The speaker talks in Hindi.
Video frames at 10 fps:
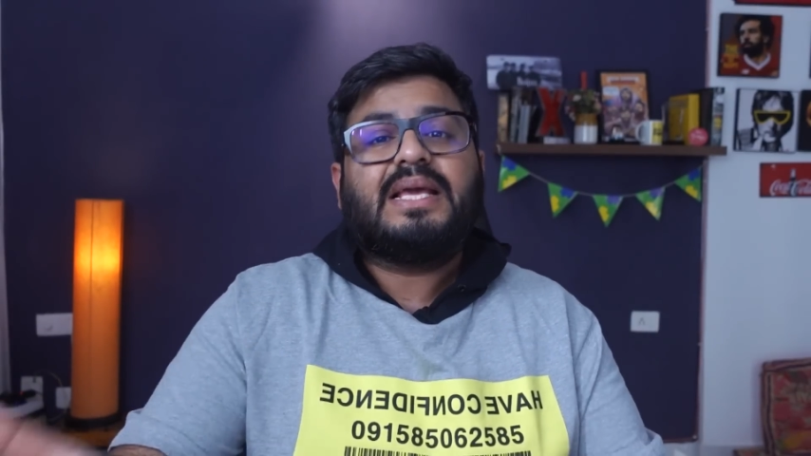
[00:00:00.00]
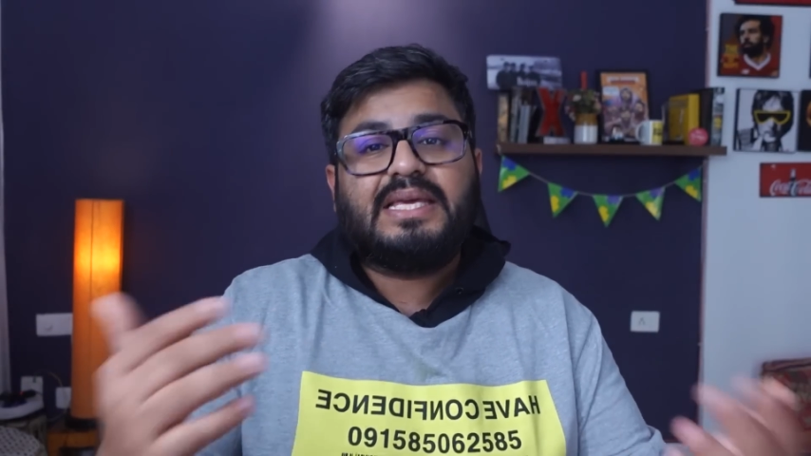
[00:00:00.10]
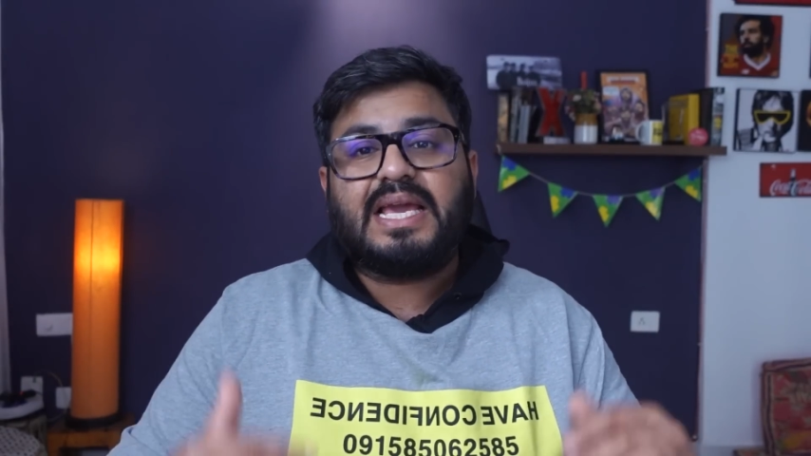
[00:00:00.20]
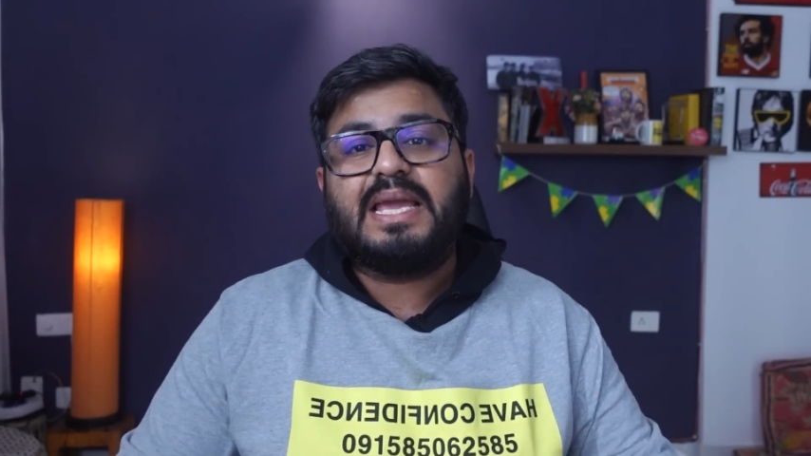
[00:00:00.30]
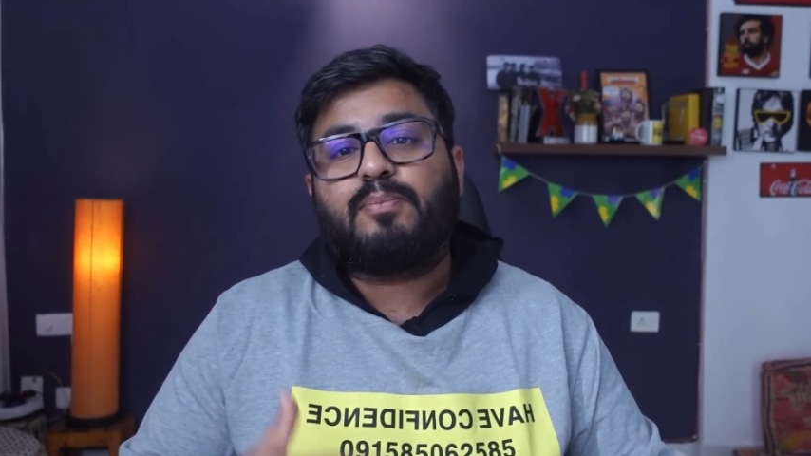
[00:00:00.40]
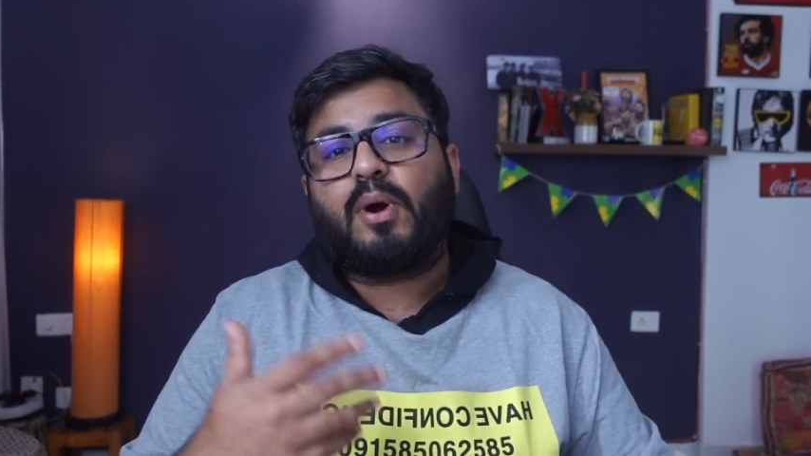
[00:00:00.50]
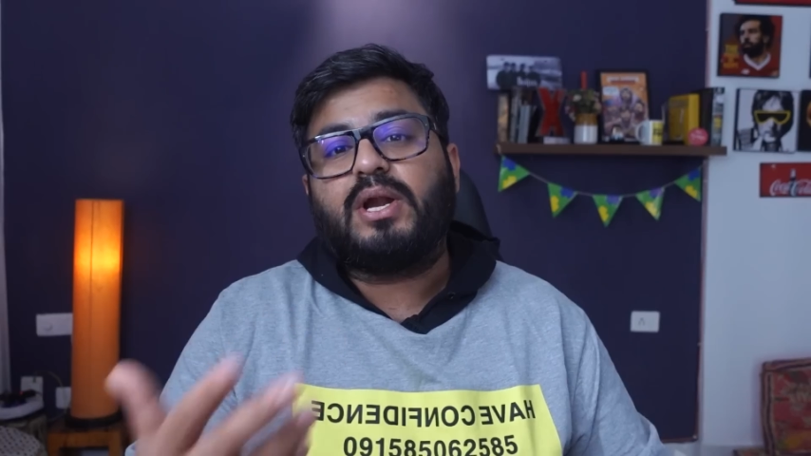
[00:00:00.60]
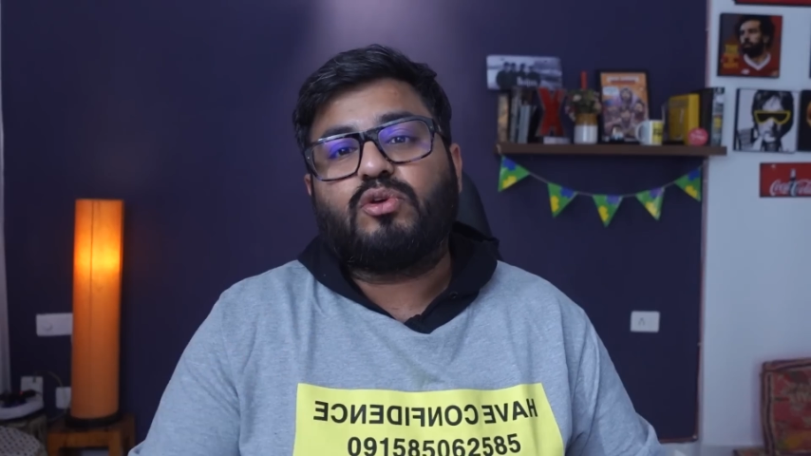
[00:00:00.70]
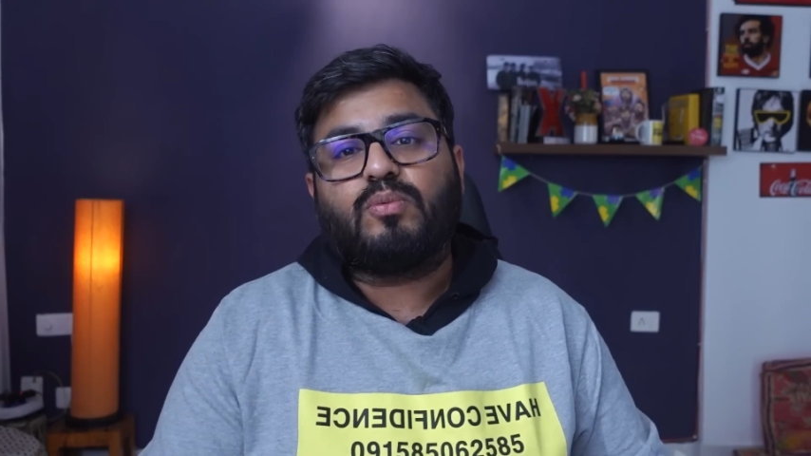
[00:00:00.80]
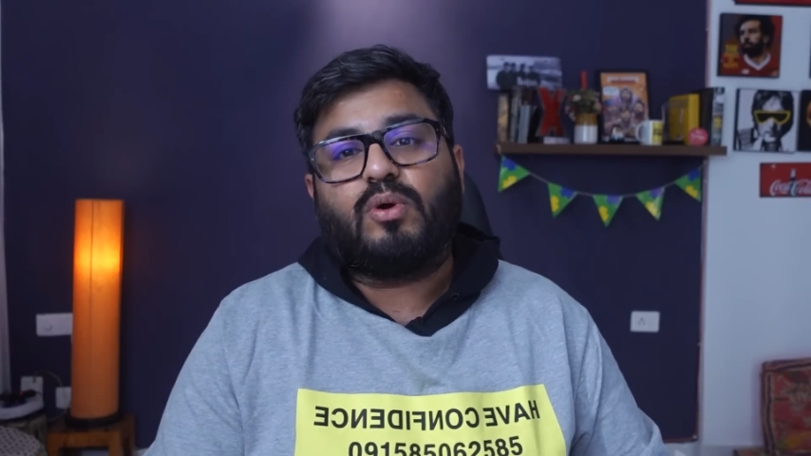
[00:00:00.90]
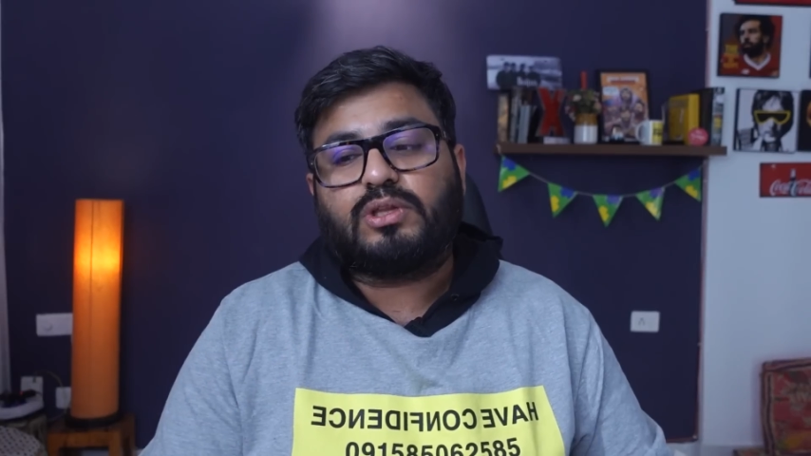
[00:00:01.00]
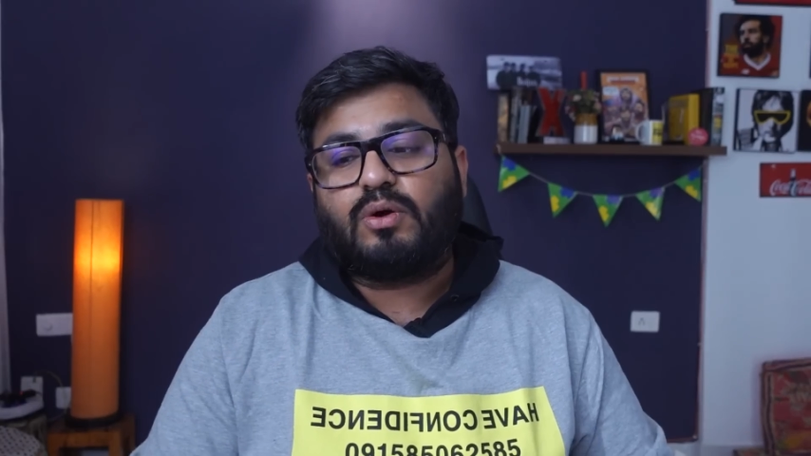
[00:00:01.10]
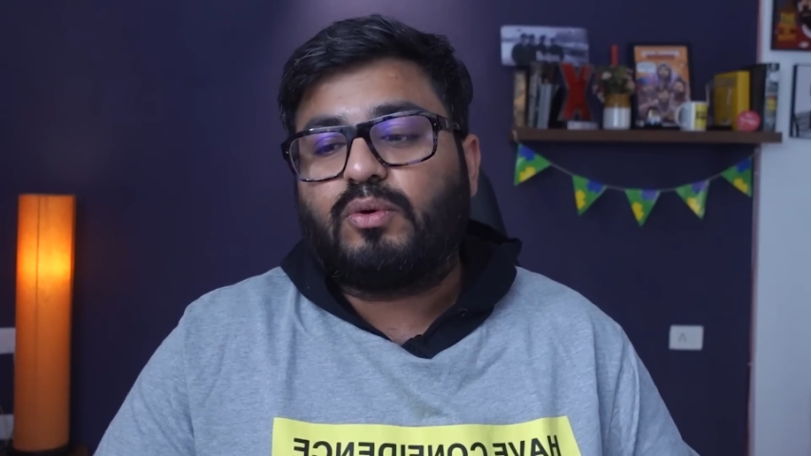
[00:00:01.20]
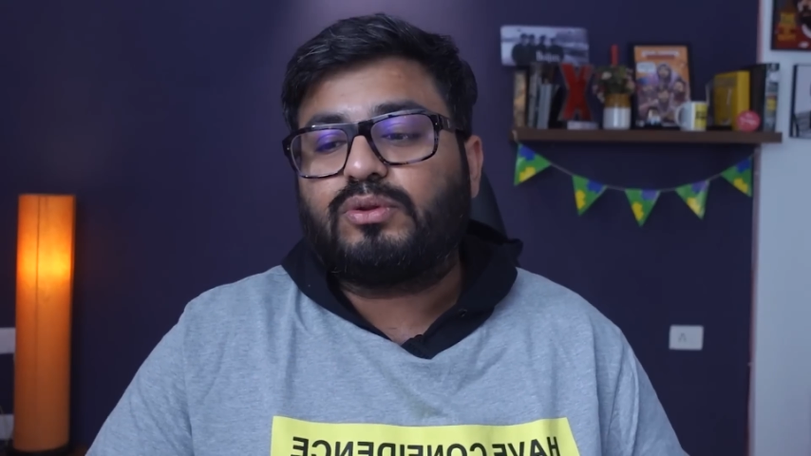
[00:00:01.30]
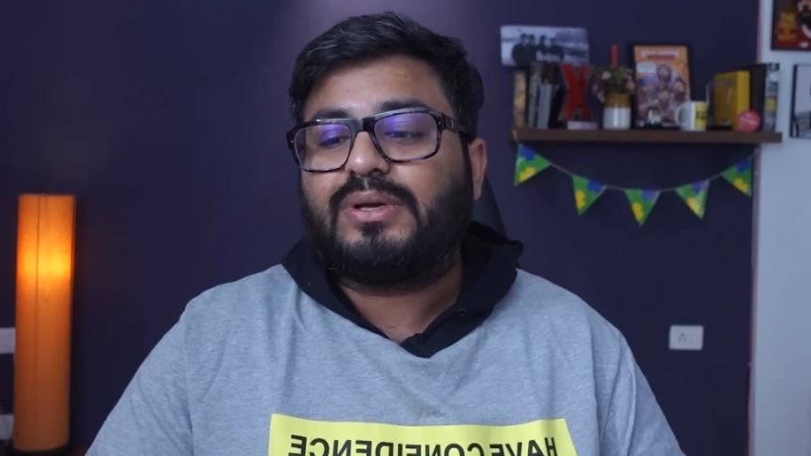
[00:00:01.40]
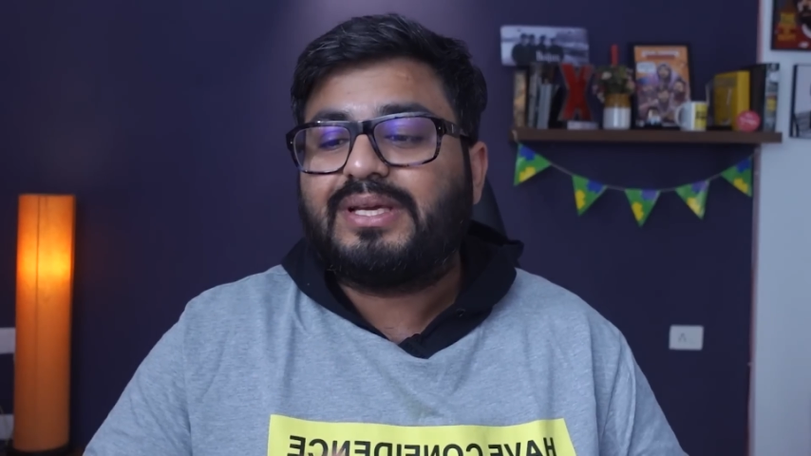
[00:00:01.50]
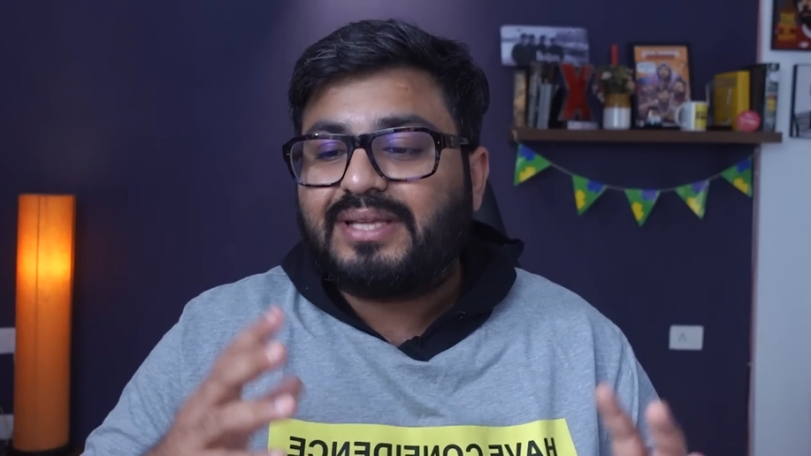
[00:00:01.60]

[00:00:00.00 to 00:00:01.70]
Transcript: यही पॉइंट क्यों बोलता हूँ वो तो